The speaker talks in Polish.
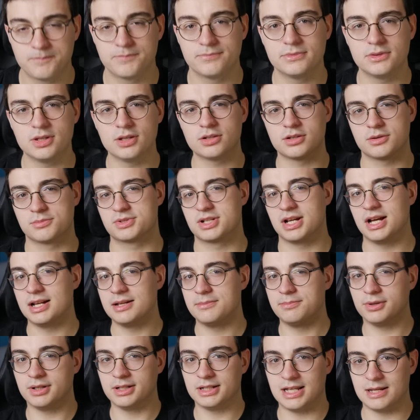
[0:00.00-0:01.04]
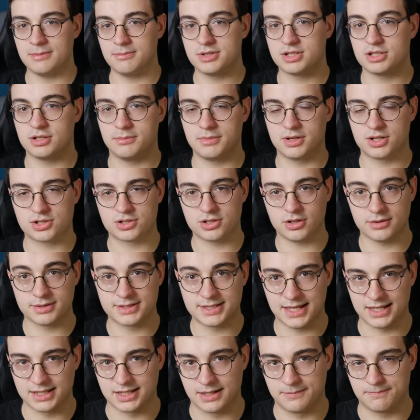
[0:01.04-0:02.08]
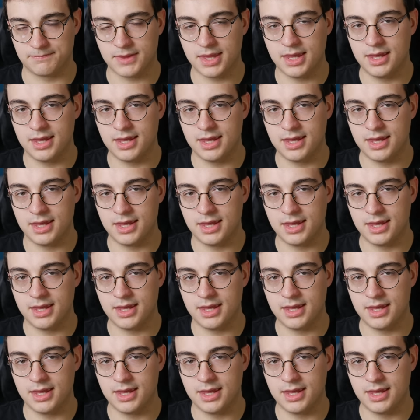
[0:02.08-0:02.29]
No dobrze, ale pogadajmy sobie jeszcze o cenie,